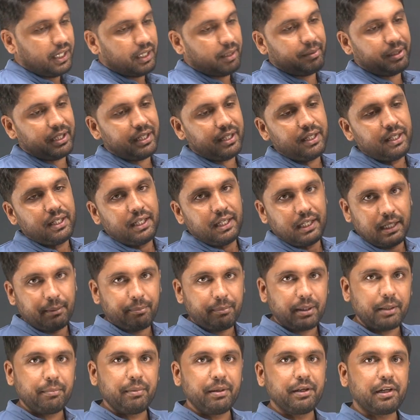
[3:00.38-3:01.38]
अगर मैंने
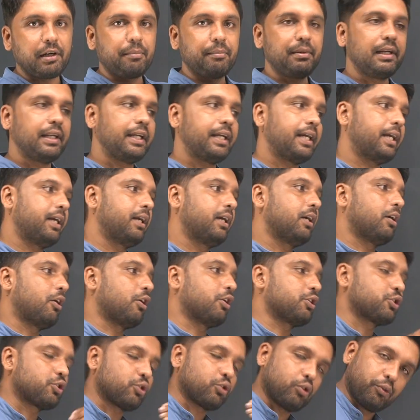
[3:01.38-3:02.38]
लंबाई मीटर में लिए
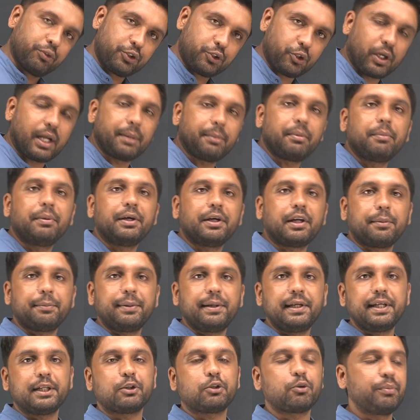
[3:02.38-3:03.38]
और तो चौड़ाई भी मीटर में
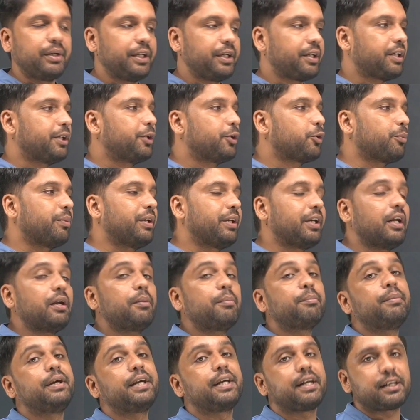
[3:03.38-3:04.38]
लिए तो मीटर इंटू मीटर
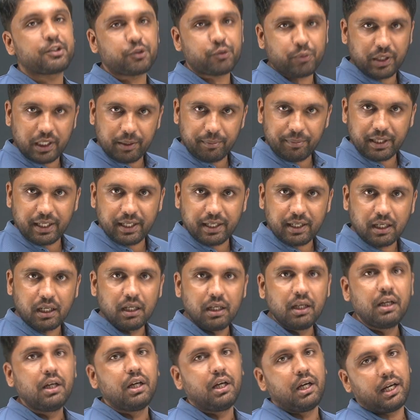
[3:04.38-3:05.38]
मीटर स्क्वायर में आएगा
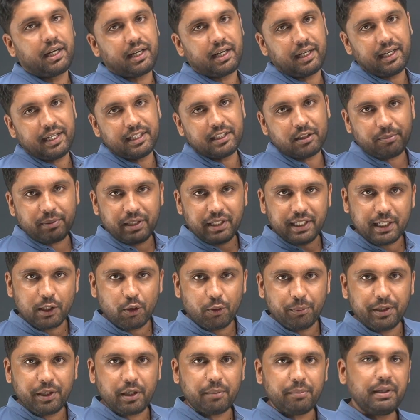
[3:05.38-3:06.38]
अगर लेंथ मैंने
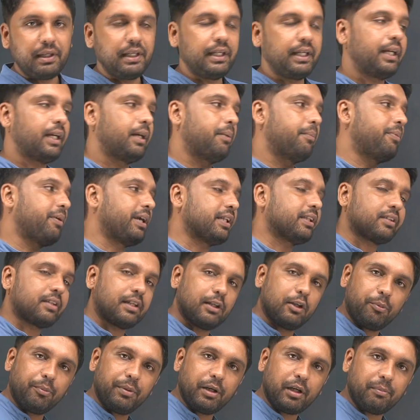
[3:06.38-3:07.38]
किलोमीटर में लिए ब्रेथ
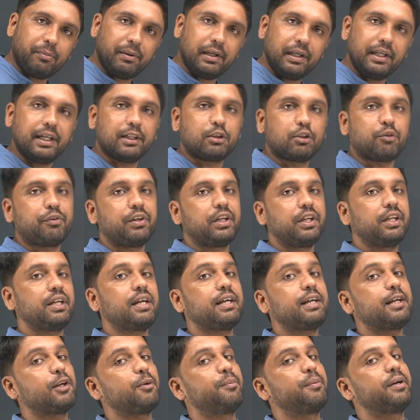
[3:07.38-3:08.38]
किलोमीटर में लिए तो फिर एरिया
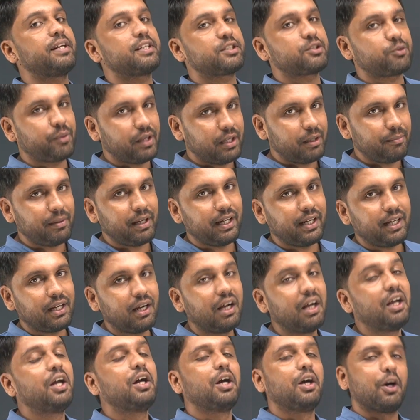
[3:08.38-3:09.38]
किलोमीटर स्क्वायर में
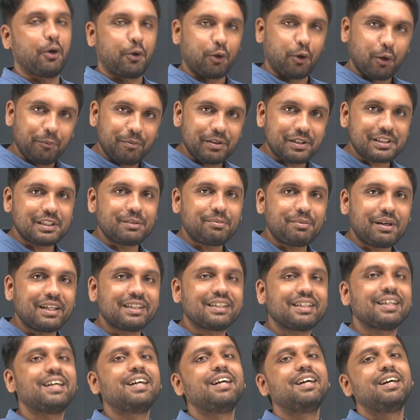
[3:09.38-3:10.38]
आएगा और ऑब्वियस सी
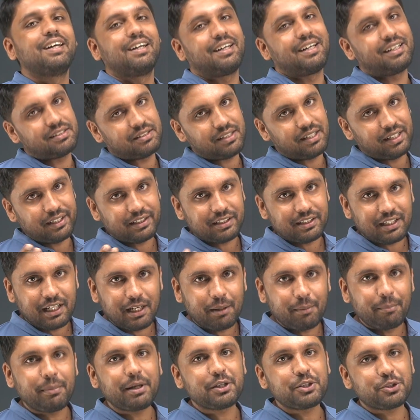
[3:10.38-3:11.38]
बात है राजस्थान इतना
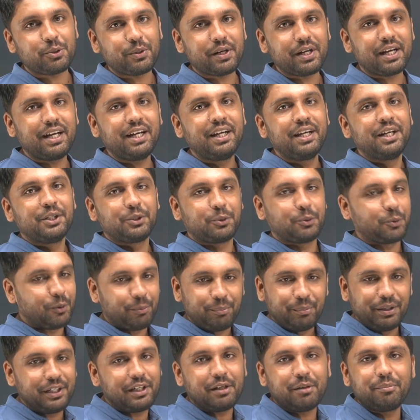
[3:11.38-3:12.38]
लंबा चौड़ा है तो कोई
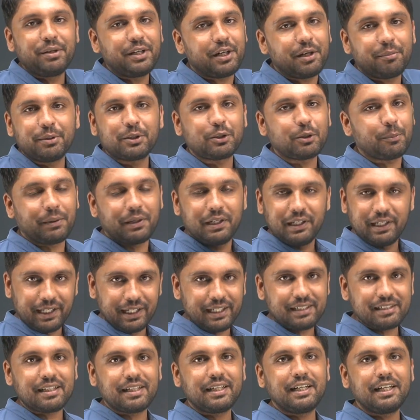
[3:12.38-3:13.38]
मीटर मीटर में तो अपन
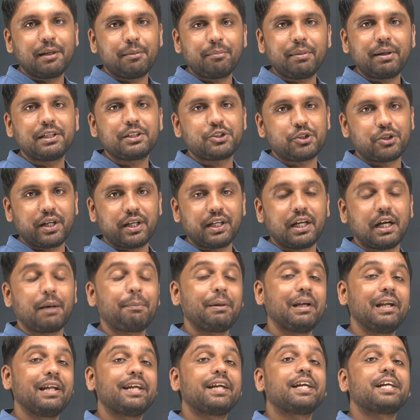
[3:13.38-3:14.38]
लेने से रहे लंबाई चौड़ाई
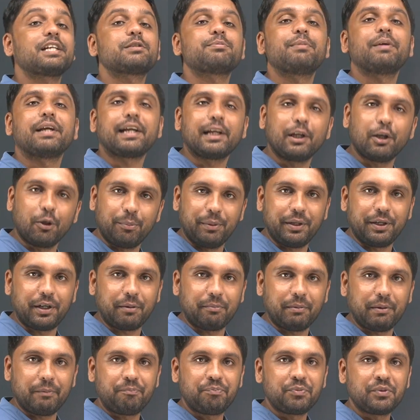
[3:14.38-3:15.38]
अपन लेंगे किस में किलोमीटर
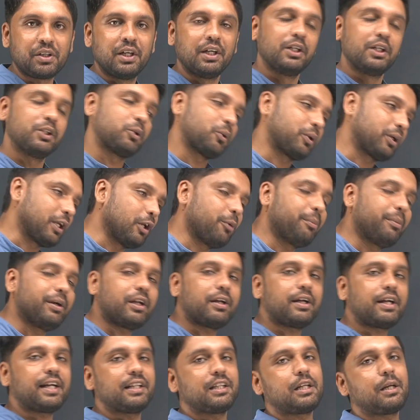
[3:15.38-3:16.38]
में तो
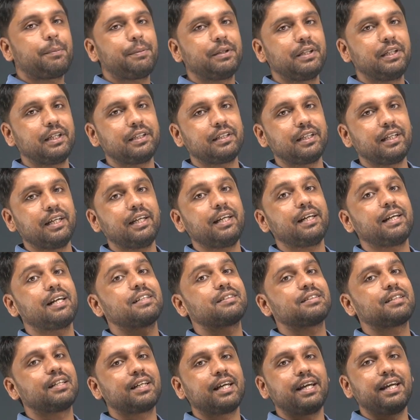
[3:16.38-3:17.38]
किलोमीटर के अंदर अपन देखते हैं कि
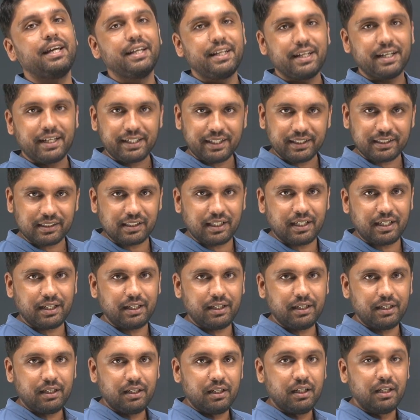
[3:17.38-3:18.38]
राजस्थान का एरिया कितना है
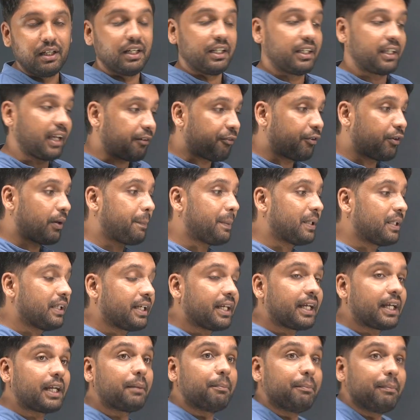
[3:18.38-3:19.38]
या फिर अपन
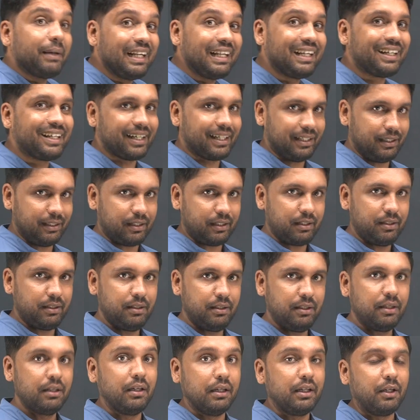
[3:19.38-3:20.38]
देखेंगे मील के अंदर
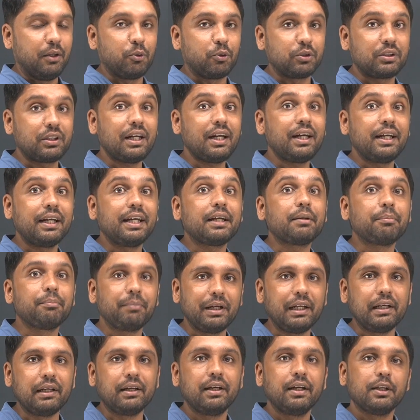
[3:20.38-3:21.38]
होता ना एक
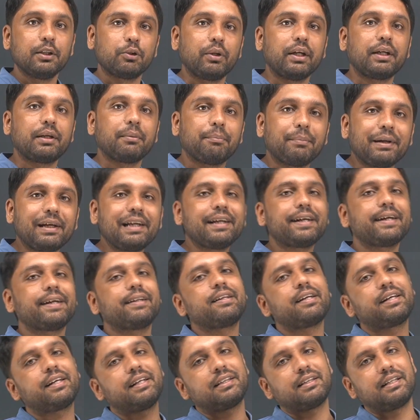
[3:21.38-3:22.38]
मील तो एक मील के
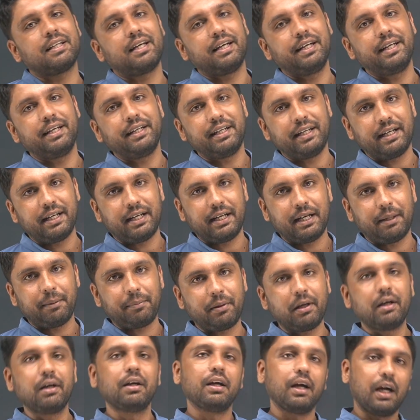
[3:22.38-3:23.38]
अंदर कितना एरिया है
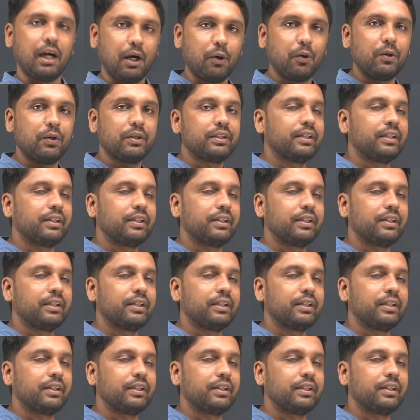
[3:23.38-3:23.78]
आपका आओ